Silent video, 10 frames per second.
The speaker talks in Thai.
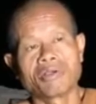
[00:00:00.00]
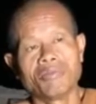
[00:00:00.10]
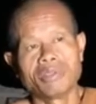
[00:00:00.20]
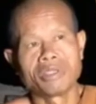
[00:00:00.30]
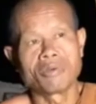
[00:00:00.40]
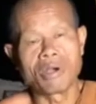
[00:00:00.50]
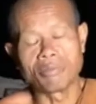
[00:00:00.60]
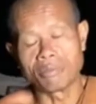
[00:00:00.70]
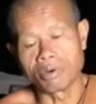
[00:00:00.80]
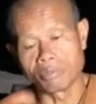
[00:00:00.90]
แล้วก็มี
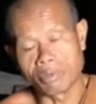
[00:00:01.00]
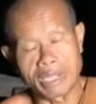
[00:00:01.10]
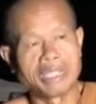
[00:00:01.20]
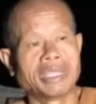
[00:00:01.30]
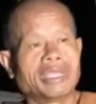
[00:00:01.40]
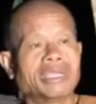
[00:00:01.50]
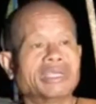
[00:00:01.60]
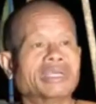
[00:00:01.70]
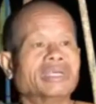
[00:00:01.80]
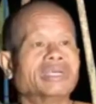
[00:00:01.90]
ความปลอดภัย
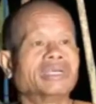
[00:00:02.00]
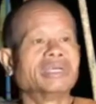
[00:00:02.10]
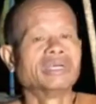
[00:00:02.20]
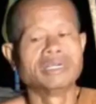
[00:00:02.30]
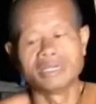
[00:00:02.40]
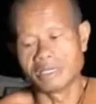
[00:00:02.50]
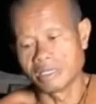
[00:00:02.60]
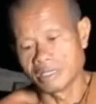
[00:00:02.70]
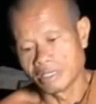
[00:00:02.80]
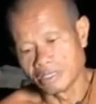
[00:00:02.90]
เอ
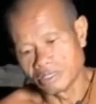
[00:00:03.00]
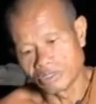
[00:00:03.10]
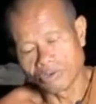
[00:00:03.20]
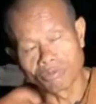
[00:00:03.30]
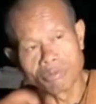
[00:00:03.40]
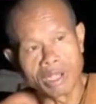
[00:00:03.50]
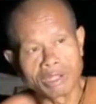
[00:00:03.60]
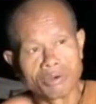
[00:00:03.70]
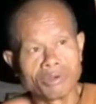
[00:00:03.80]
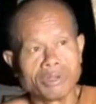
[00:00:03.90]
อสุข
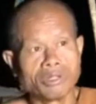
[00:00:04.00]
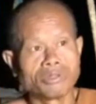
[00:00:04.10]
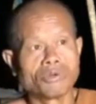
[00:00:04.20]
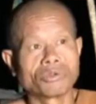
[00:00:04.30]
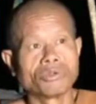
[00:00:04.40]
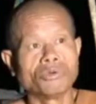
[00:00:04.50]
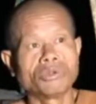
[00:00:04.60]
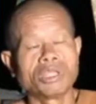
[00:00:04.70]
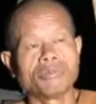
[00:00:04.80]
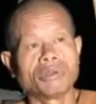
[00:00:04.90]
บางคนเนี่ยสุข
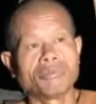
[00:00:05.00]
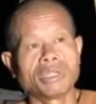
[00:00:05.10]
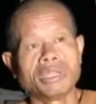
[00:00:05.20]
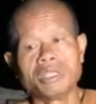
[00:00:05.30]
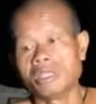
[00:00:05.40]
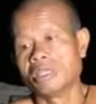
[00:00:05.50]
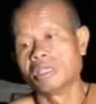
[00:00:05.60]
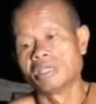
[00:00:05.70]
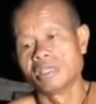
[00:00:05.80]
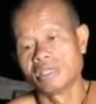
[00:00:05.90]
อยู่แต่มันไม่ดี
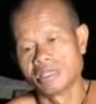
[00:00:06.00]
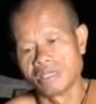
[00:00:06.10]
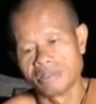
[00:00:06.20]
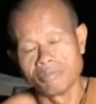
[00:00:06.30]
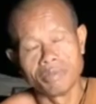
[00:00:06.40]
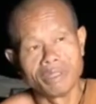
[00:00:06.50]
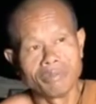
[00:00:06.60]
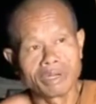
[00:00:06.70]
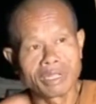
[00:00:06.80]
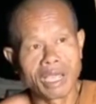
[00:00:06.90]

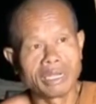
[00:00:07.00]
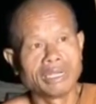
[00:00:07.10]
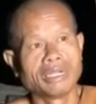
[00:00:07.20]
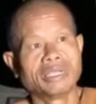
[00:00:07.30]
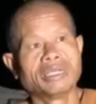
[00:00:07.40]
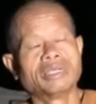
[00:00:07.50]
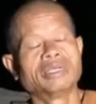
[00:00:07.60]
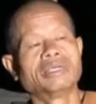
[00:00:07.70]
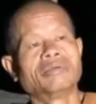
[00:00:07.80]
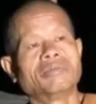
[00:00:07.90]
มีเหมือนกัน
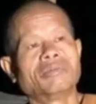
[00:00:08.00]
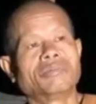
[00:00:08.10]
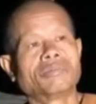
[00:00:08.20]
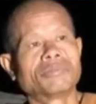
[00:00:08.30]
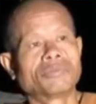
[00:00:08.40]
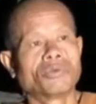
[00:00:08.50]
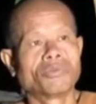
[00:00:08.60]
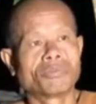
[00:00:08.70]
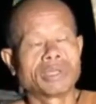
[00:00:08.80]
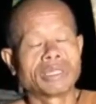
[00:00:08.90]

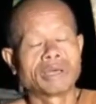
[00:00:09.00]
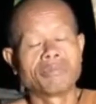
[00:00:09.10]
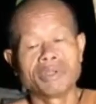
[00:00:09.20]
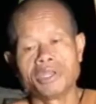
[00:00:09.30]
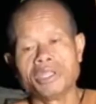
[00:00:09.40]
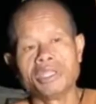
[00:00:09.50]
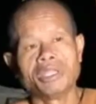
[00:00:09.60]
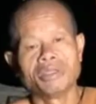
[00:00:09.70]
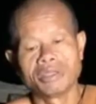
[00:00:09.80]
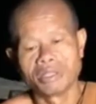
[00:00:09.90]
สุขไปทำไม่
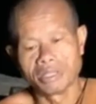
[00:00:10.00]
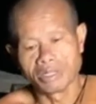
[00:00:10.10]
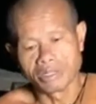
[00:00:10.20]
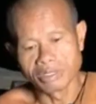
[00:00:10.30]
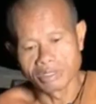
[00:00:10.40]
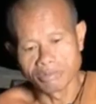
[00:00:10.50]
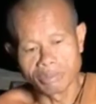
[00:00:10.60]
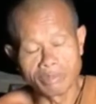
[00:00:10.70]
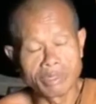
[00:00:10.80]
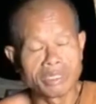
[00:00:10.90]
ดี
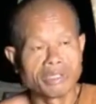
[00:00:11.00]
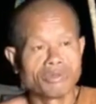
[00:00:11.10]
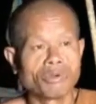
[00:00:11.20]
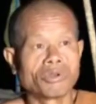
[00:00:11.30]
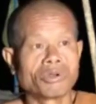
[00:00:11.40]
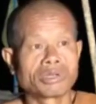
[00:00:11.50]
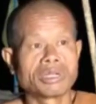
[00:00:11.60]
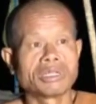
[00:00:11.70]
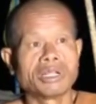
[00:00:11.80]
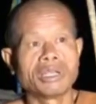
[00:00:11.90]
มันไม่ใช่สุขหร
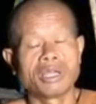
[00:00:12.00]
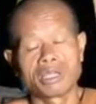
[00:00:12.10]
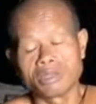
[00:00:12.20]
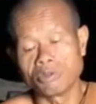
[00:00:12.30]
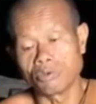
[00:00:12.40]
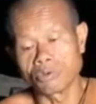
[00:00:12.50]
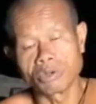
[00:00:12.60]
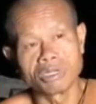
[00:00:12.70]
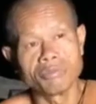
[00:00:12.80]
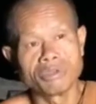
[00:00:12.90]
อกถ้าจะเรียกให้
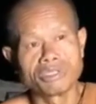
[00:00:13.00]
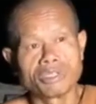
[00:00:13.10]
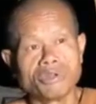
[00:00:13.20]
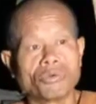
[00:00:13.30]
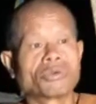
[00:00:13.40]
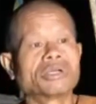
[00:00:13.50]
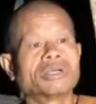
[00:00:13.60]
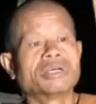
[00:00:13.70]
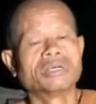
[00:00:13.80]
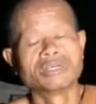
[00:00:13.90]
ถูกก็คือมันสนุก